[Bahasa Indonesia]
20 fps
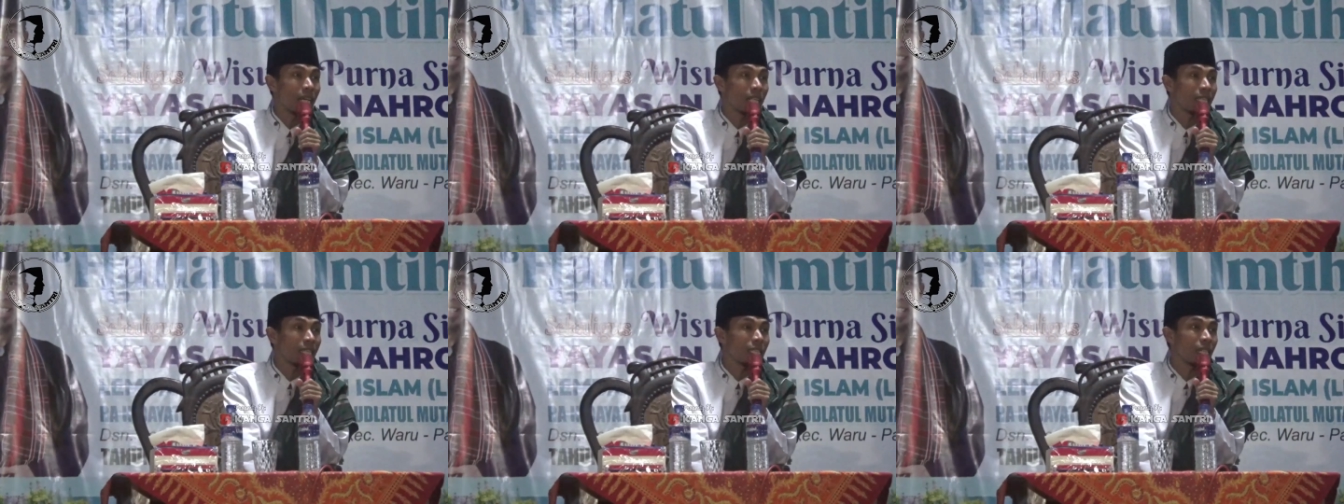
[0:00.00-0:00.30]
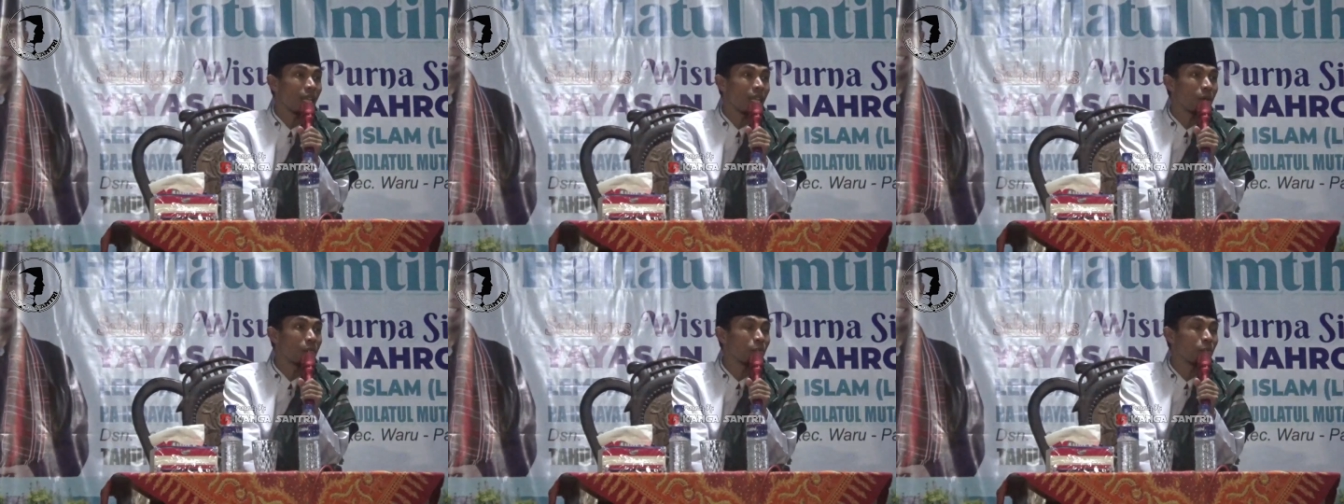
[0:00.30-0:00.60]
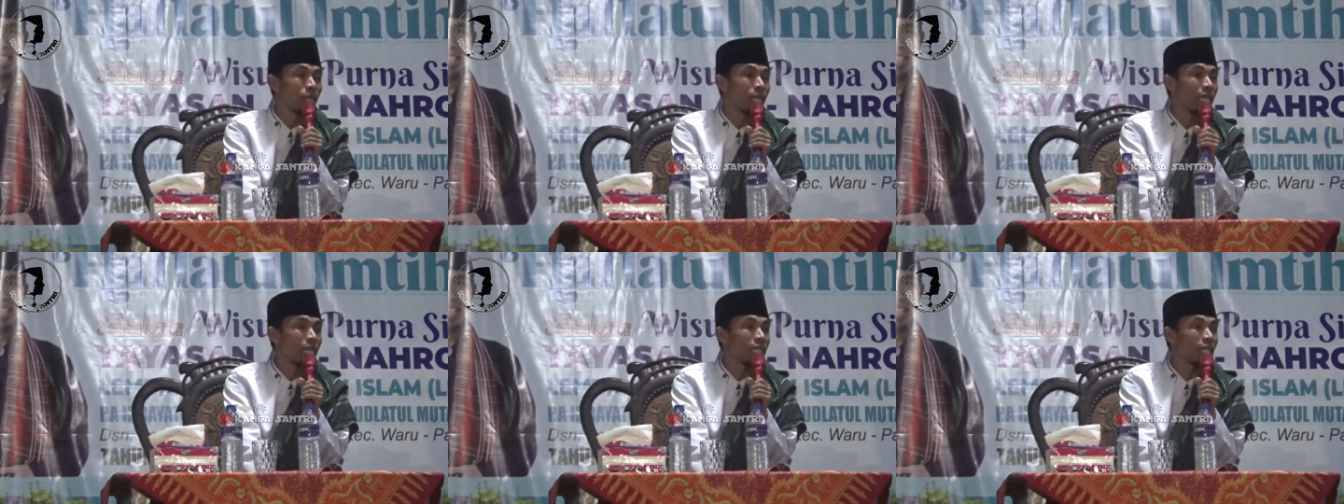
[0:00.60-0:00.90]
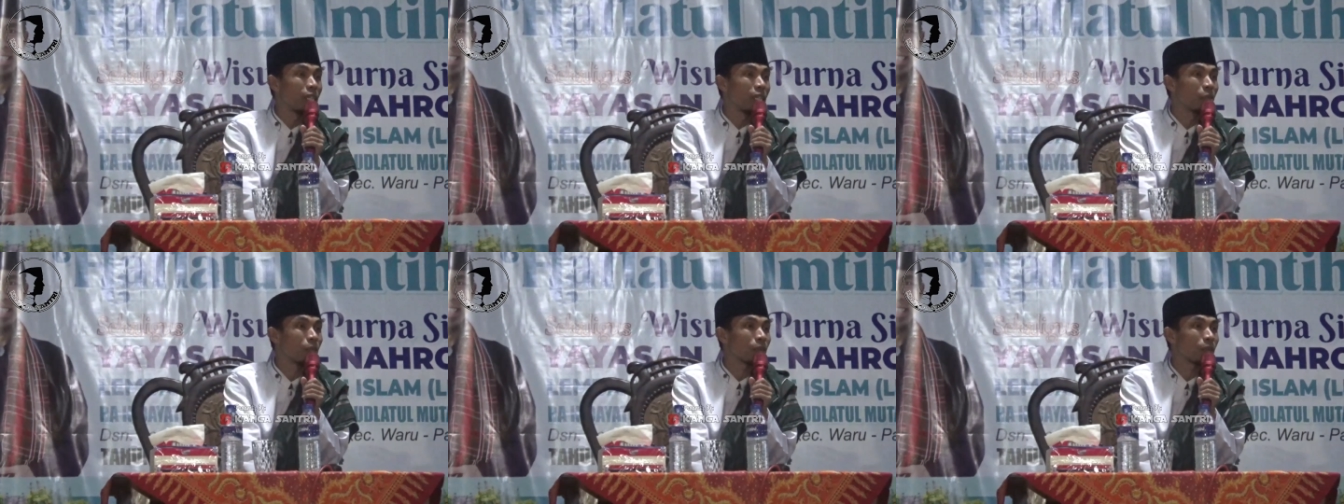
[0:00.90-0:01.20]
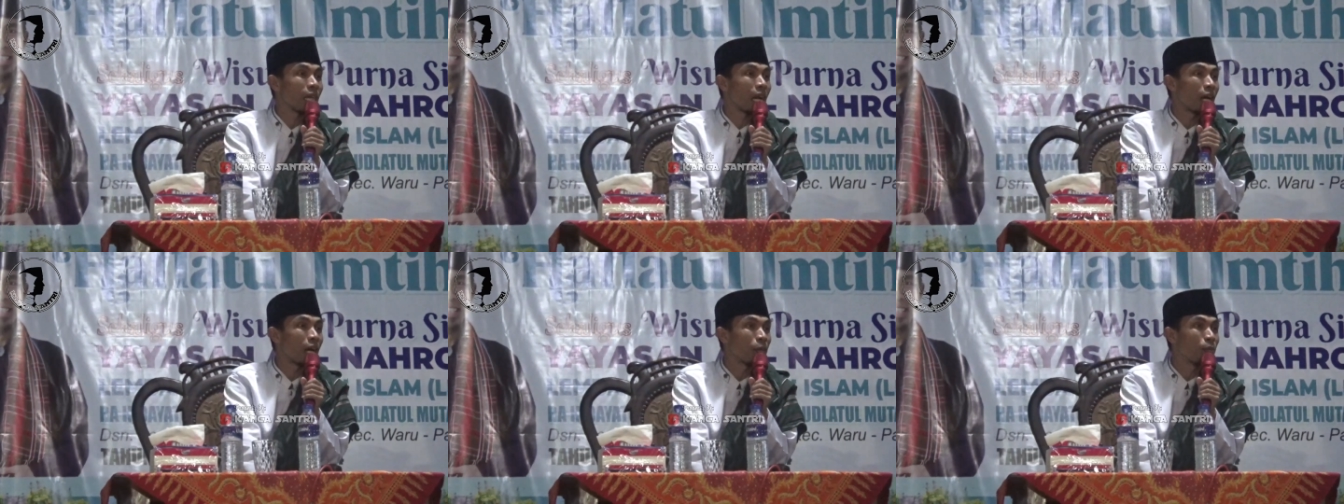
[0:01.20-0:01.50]
artinya lamba
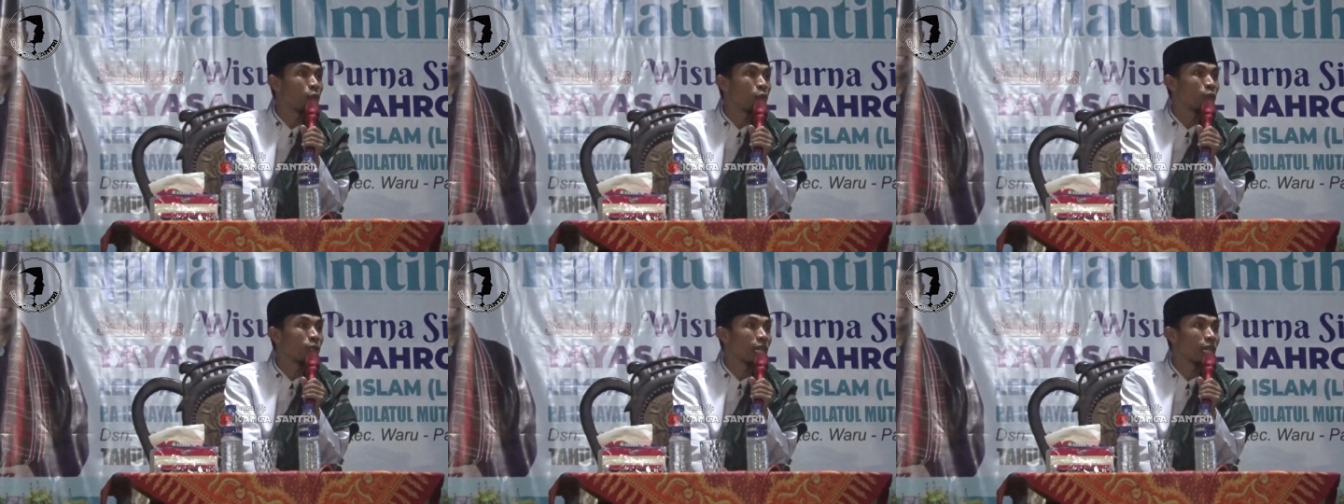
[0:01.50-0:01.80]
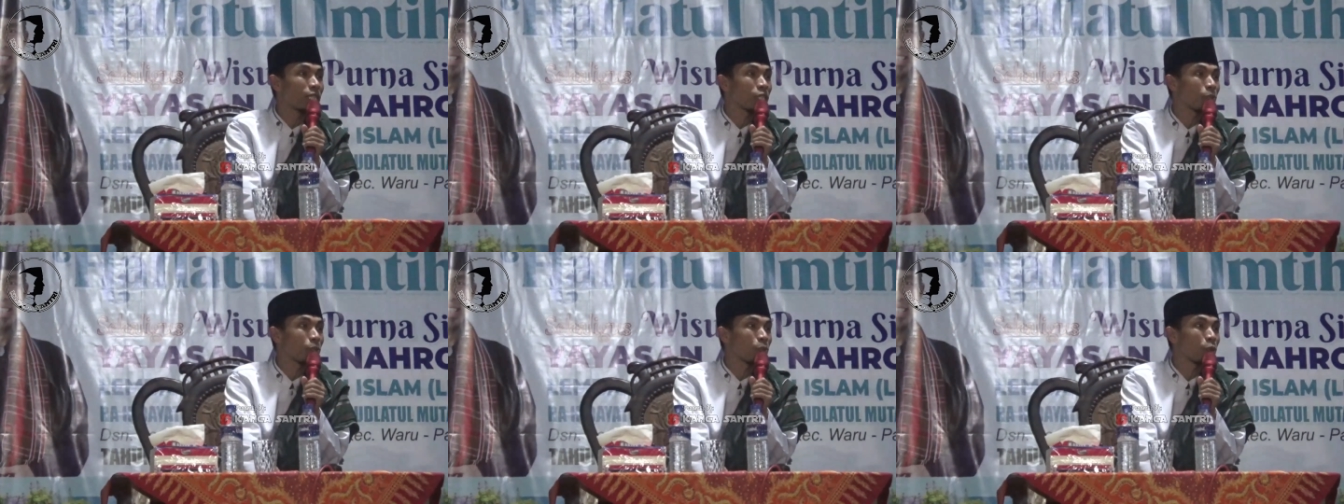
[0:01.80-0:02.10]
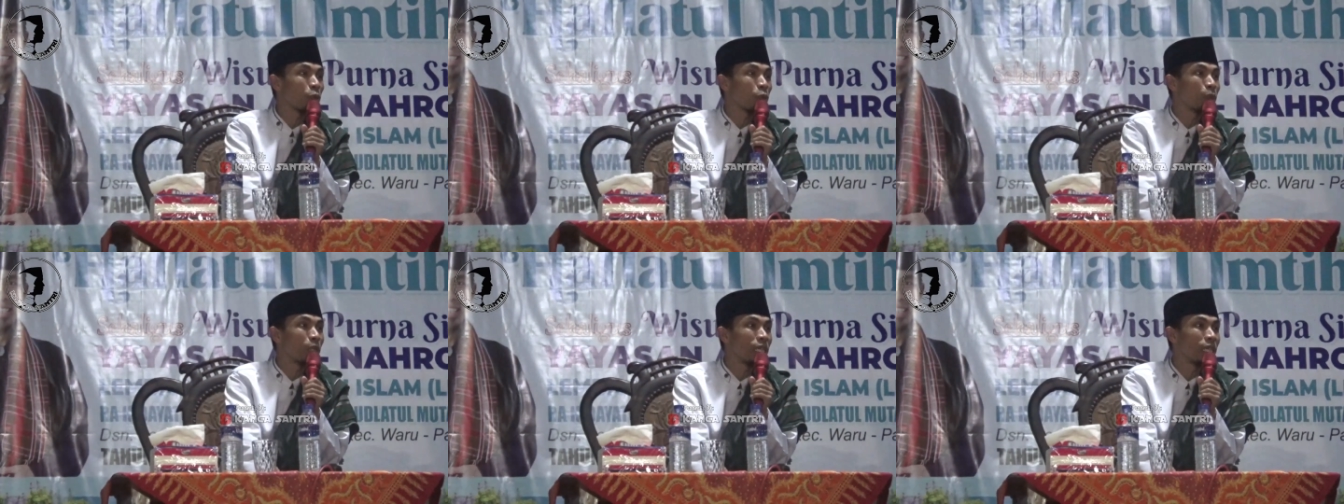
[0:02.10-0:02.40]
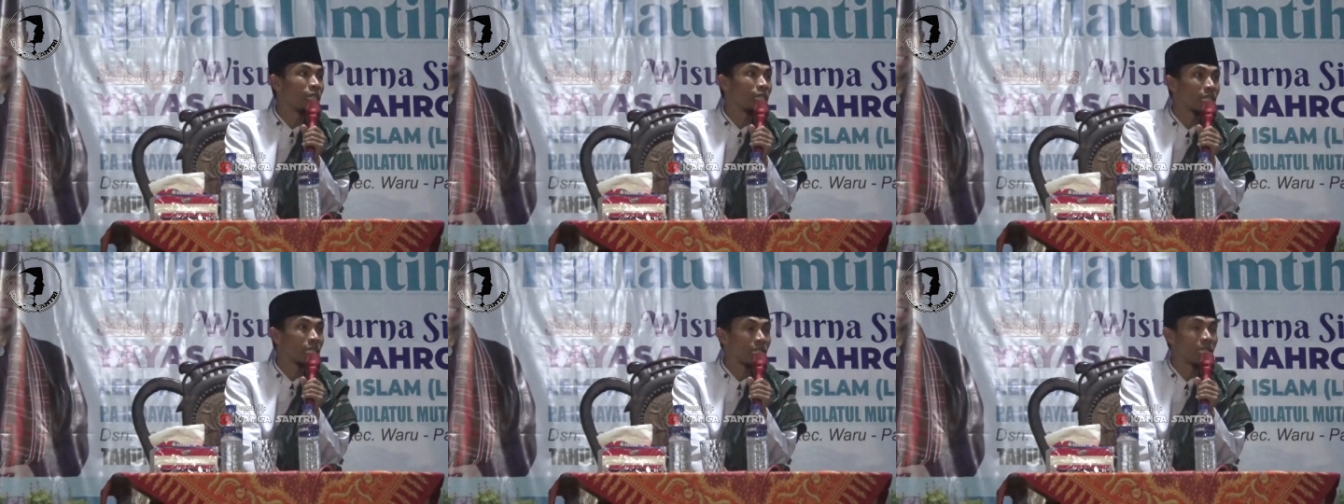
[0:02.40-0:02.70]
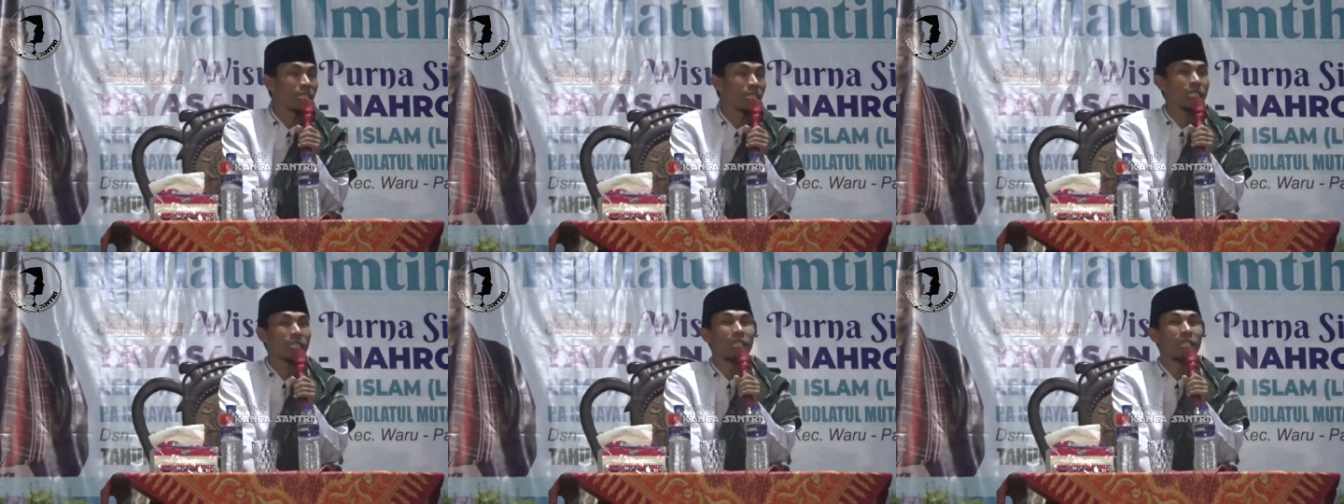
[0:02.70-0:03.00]
edelum tabung ring sepobi ini
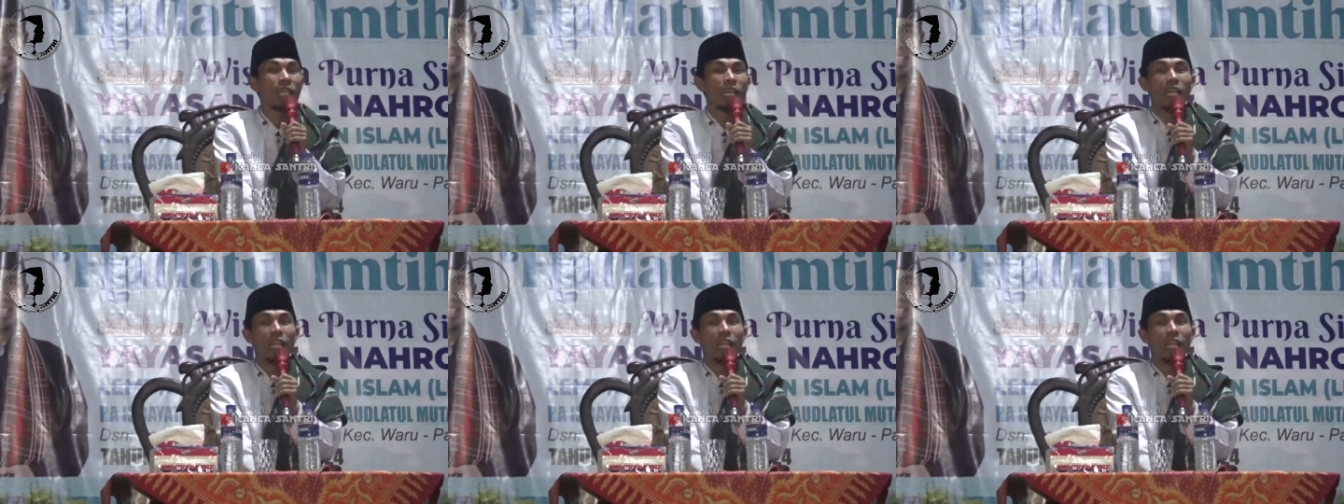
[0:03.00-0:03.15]
ing